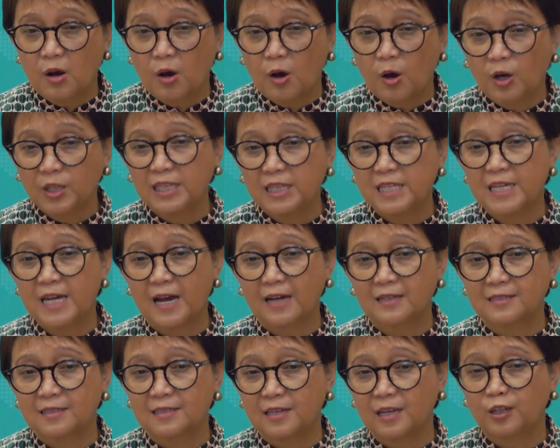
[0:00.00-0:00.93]
on the
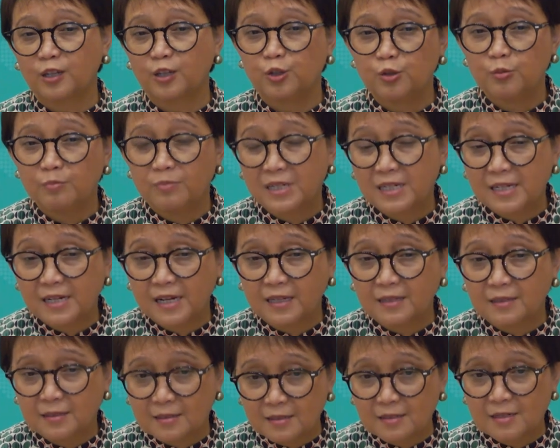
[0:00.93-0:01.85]
ASEAN Human
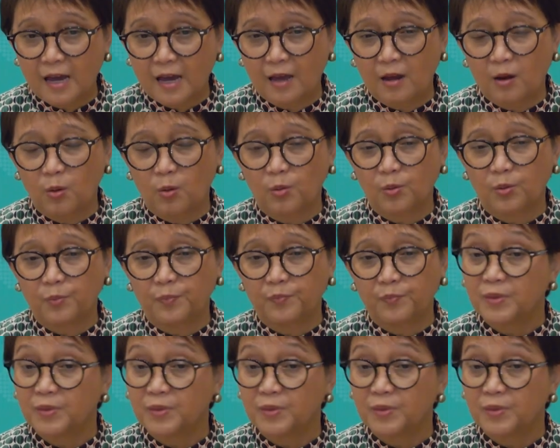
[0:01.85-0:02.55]
Rights Dialogue.